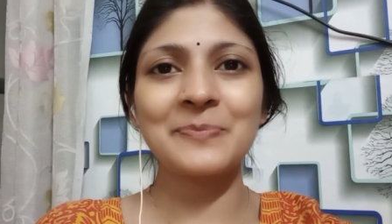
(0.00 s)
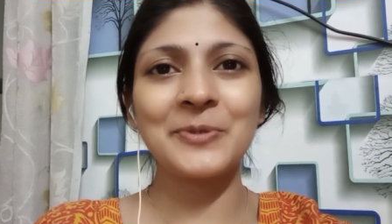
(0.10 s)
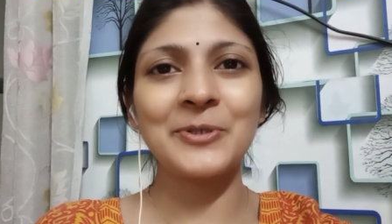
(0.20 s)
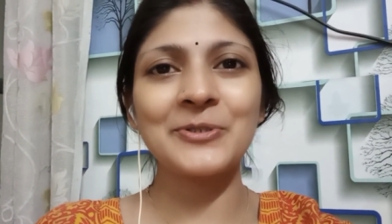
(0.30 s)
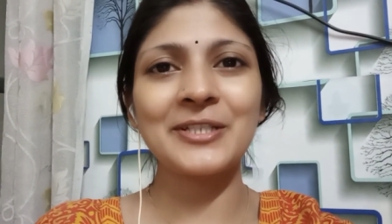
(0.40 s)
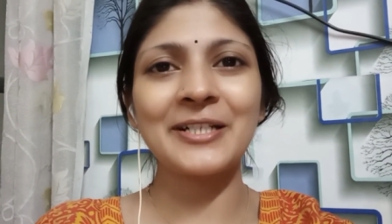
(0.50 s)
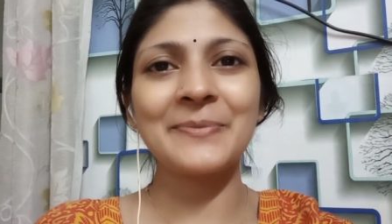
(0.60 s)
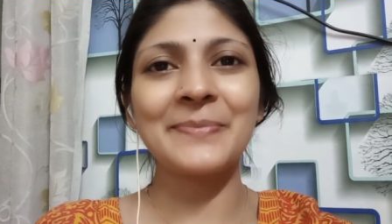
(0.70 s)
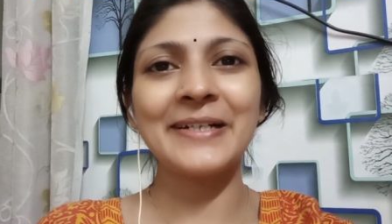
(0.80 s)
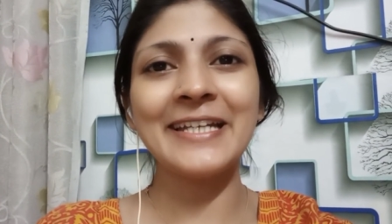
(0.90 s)
बहुत सारे
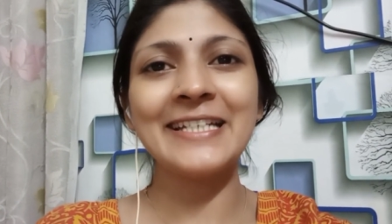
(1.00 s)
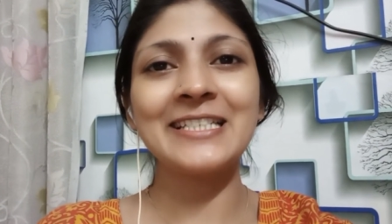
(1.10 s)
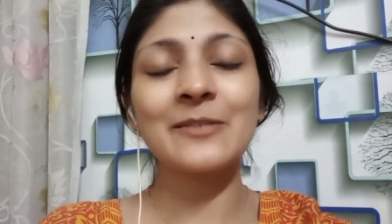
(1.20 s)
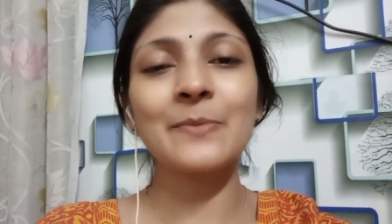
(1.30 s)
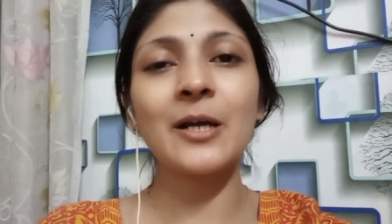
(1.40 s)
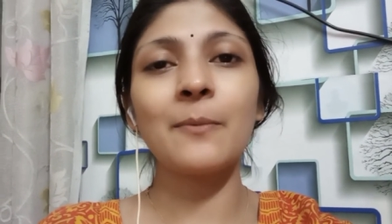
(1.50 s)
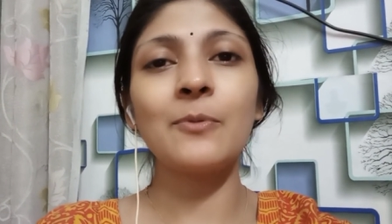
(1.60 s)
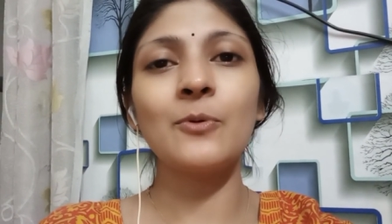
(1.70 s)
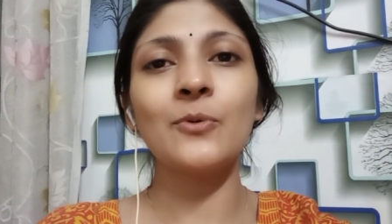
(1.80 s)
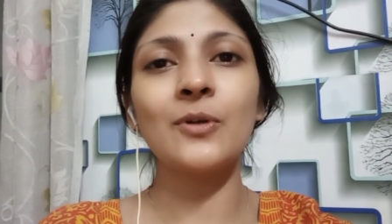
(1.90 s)
पढ़े जिसमें आप
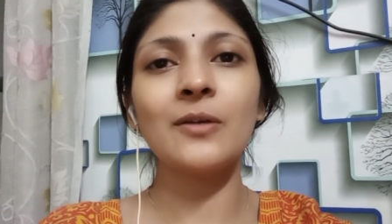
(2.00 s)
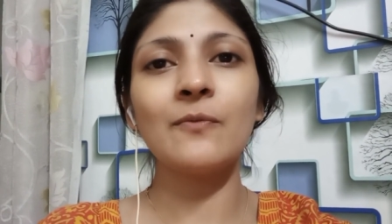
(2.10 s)
लोगों ने